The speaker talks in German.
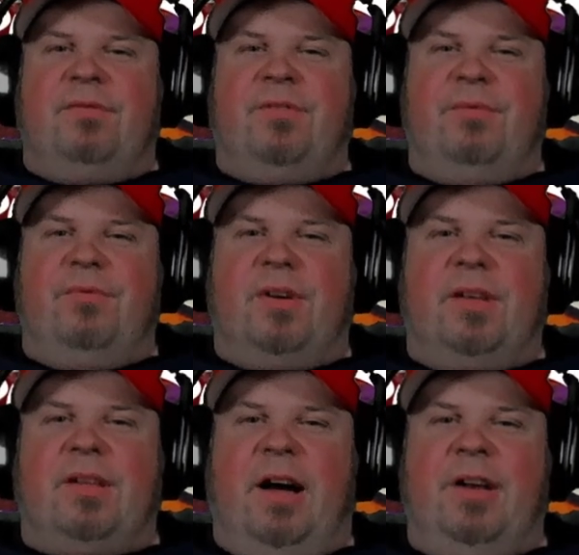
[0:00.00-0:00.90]
Film
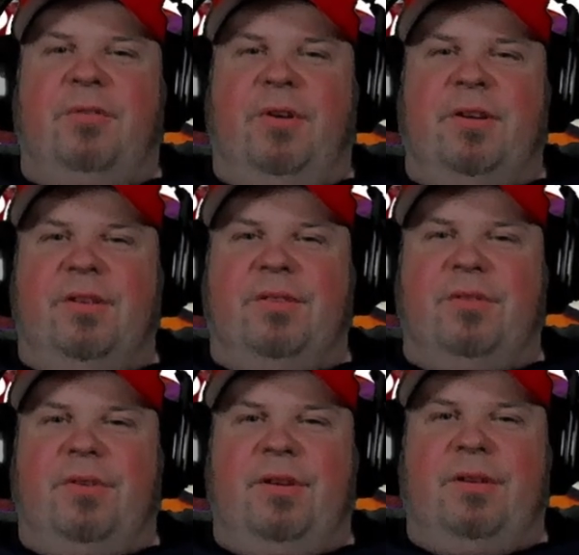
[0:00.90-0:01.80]
wirklich einordnen
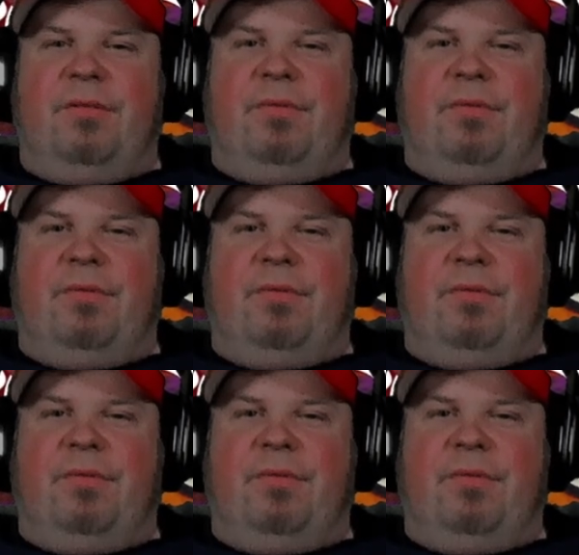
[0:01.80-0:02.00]
soll,